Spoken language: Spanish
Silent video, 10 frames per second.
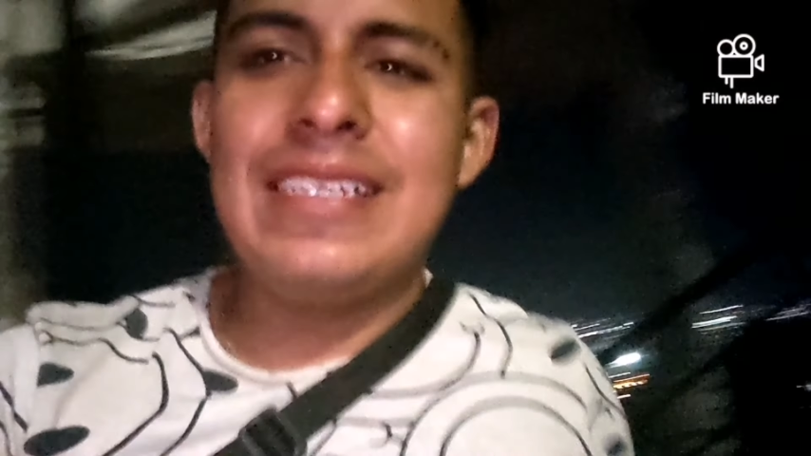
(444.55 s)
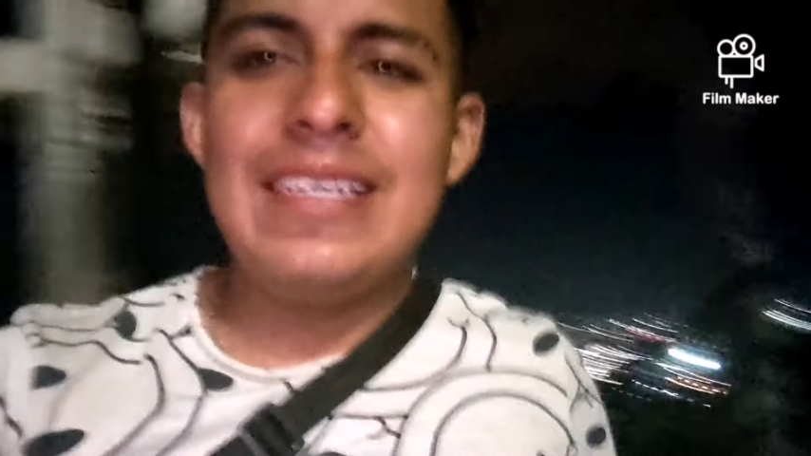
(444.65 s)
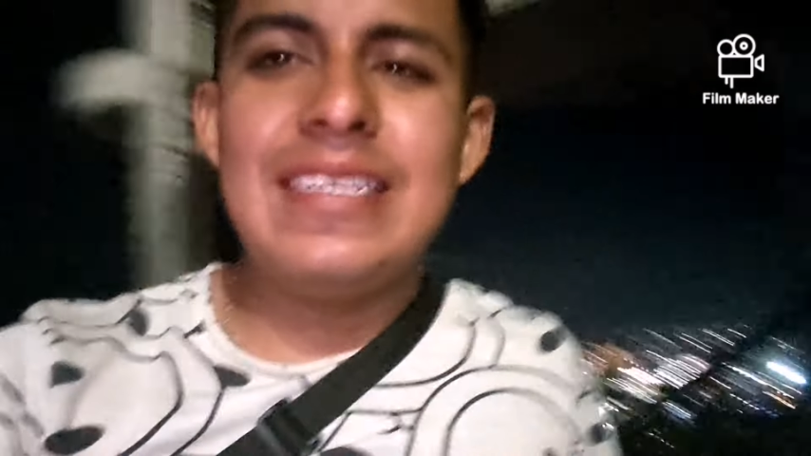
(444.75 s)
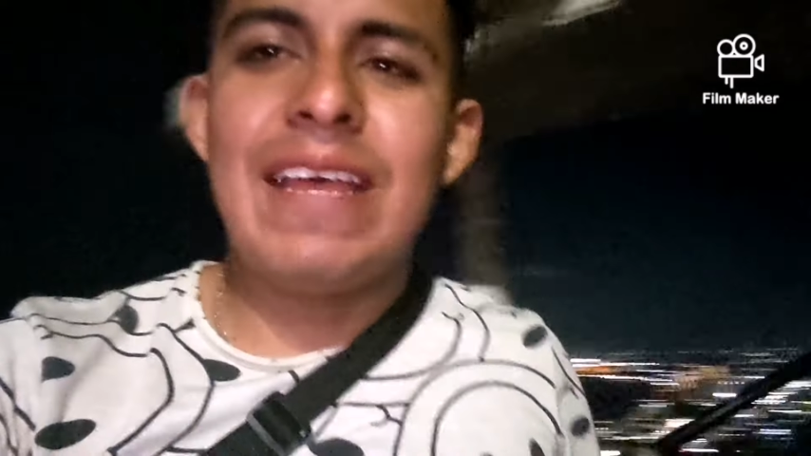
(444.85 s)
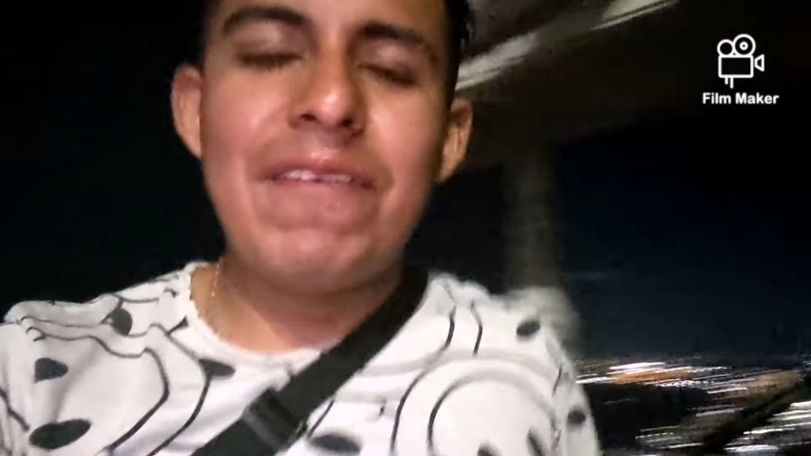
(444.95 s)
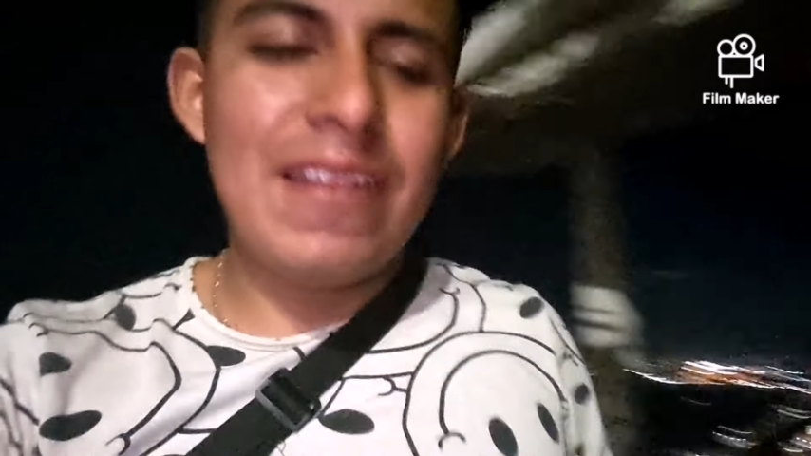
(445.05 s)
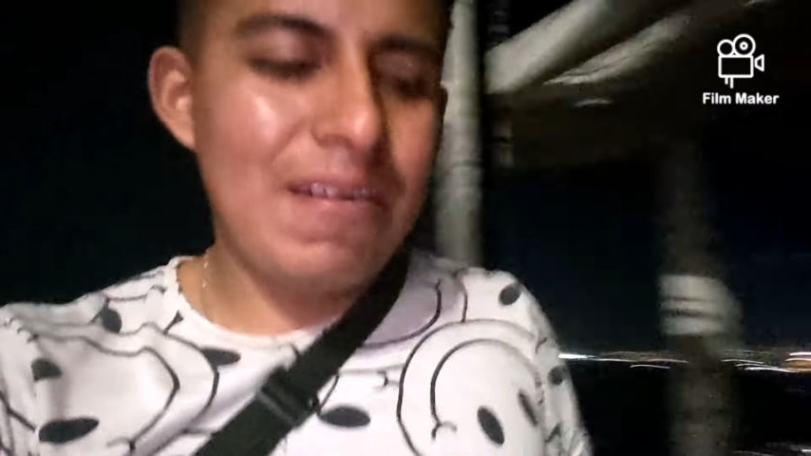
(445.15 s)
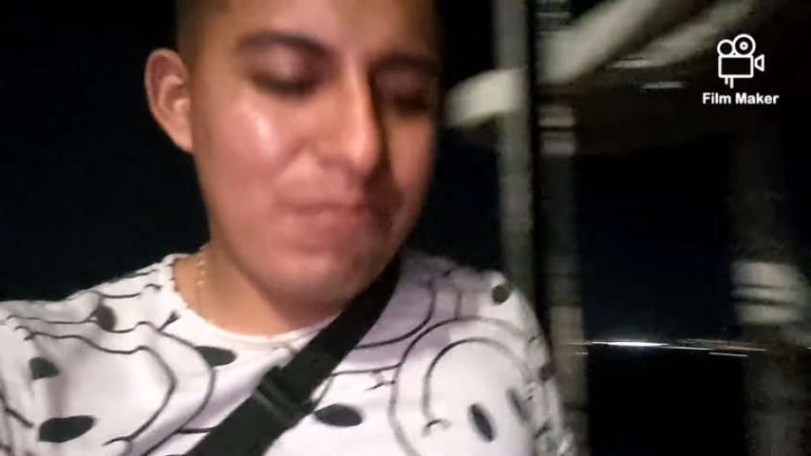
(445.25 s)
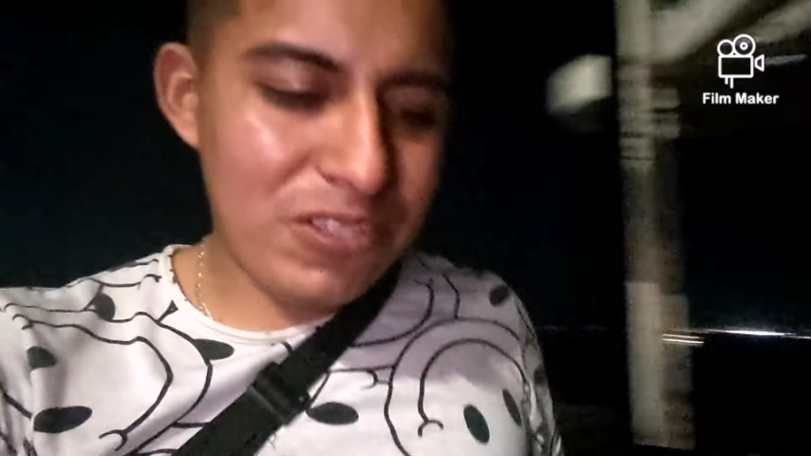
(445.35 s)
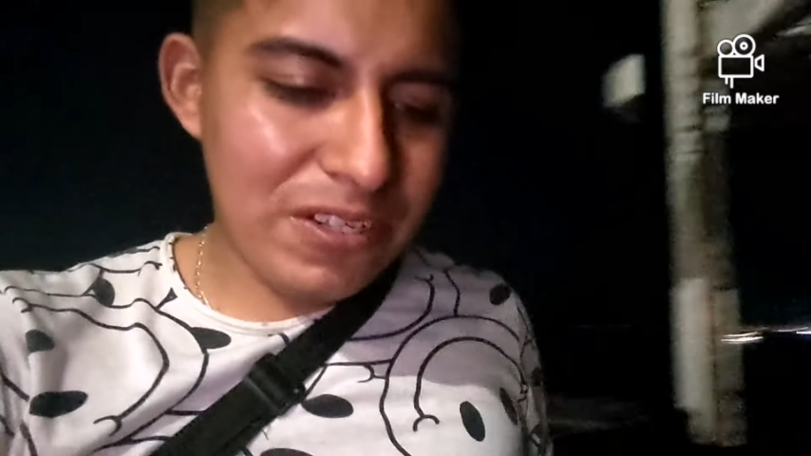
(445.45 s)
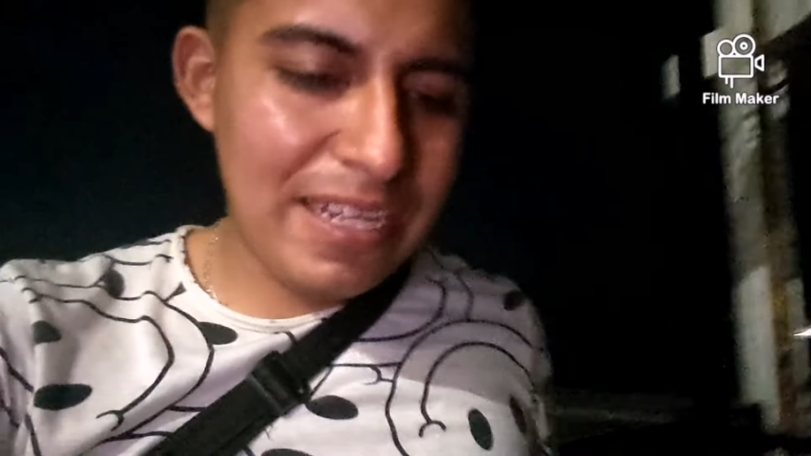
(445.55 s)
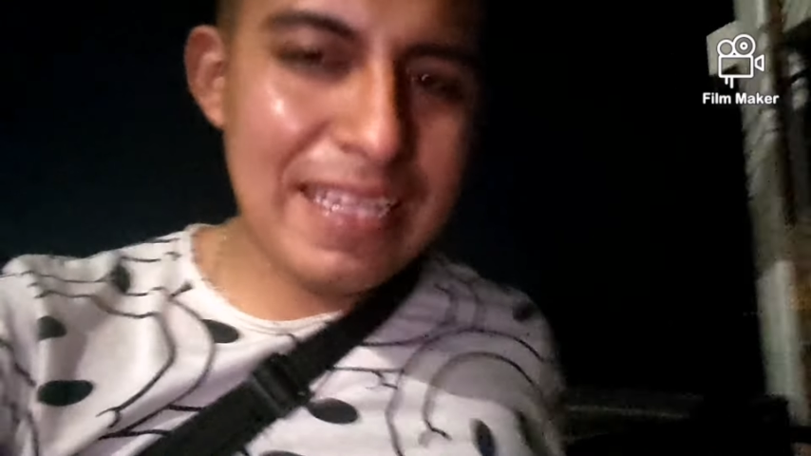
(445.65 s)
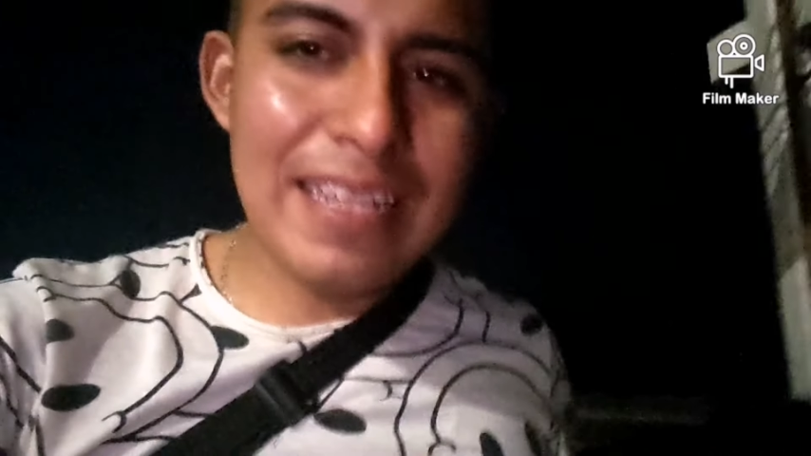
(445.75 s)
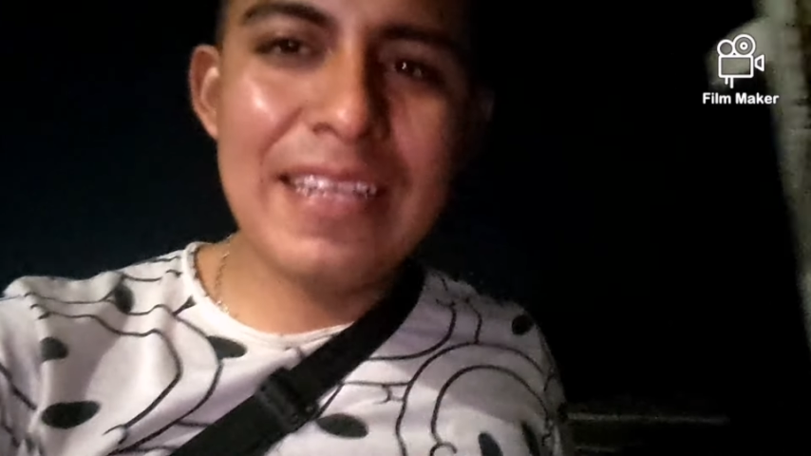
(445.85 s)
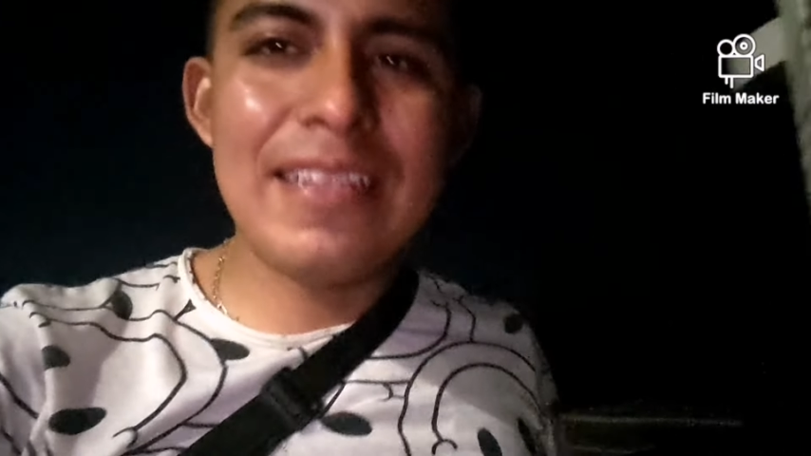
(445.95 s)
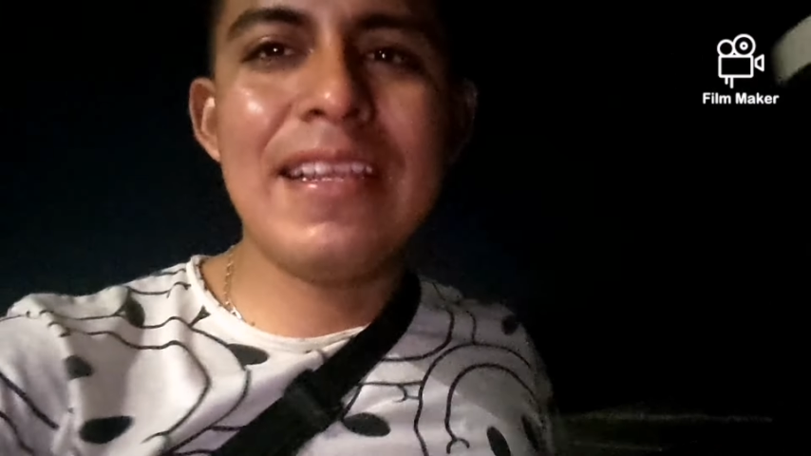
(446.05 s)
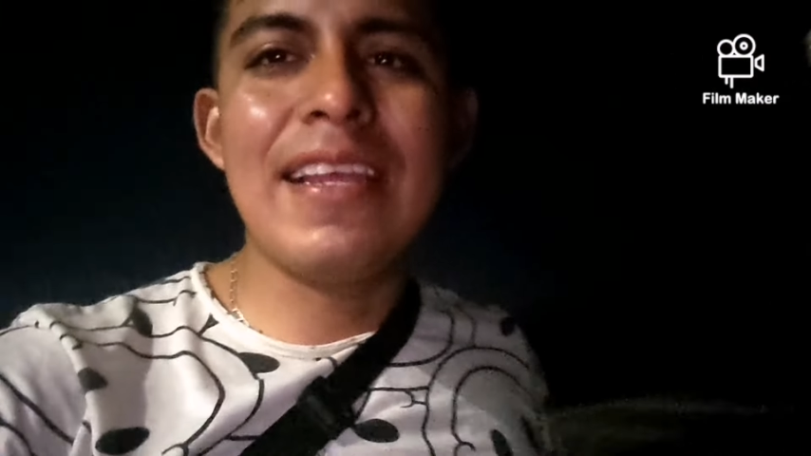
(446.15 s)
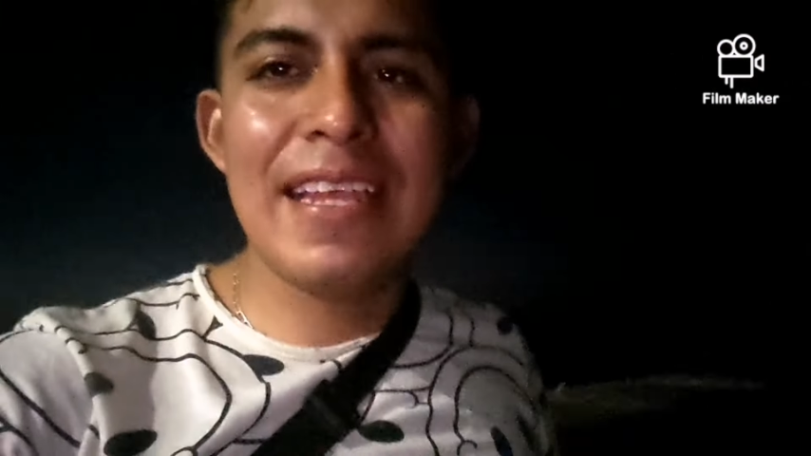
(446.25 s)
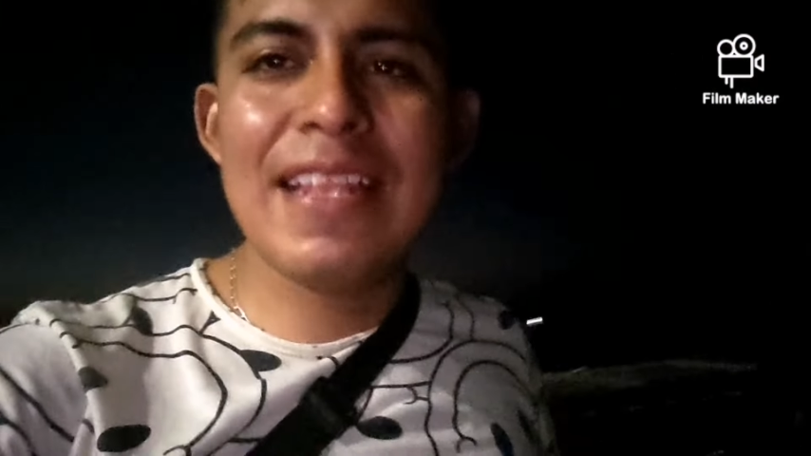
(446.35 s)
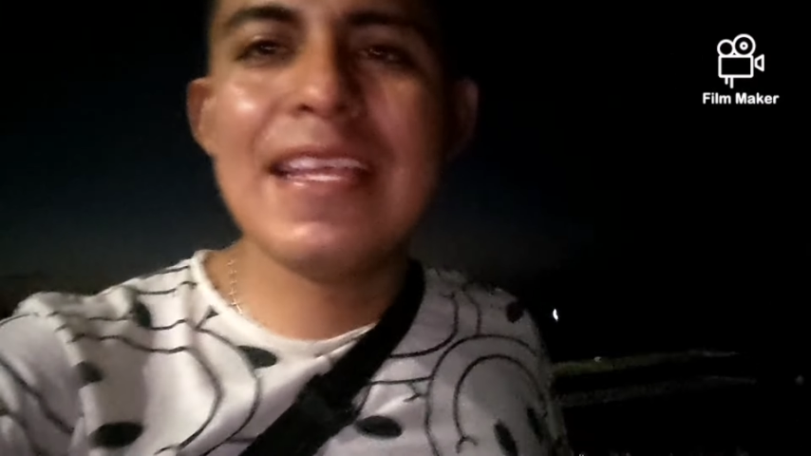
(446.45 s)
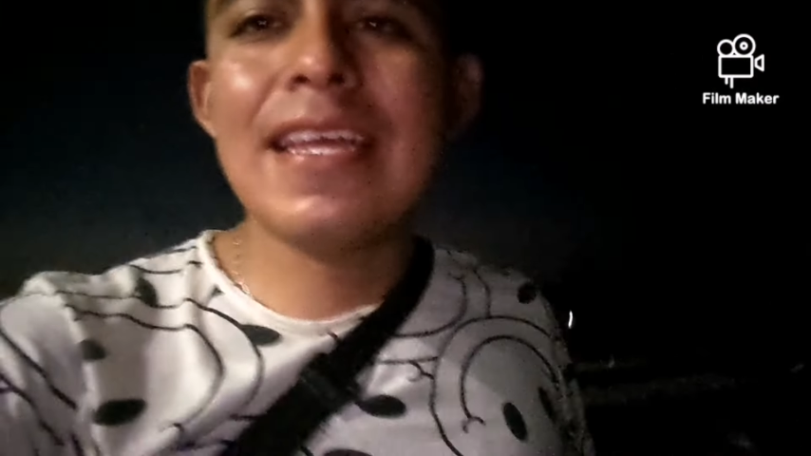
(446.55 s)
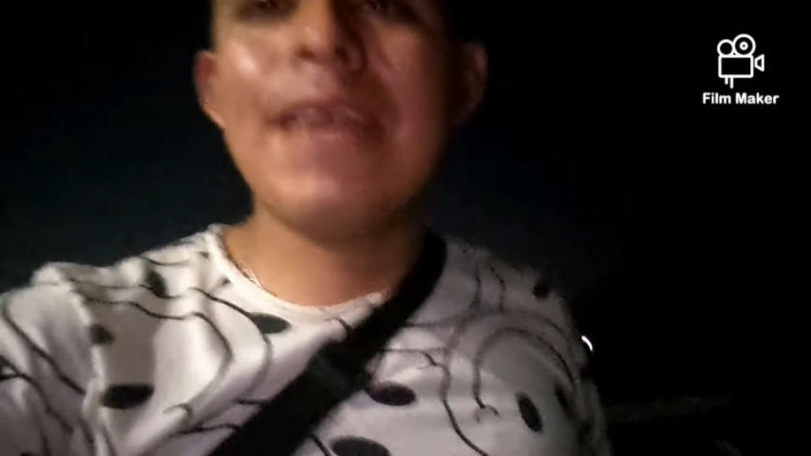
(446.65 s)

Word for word: Y pues está bien hermoso, neta,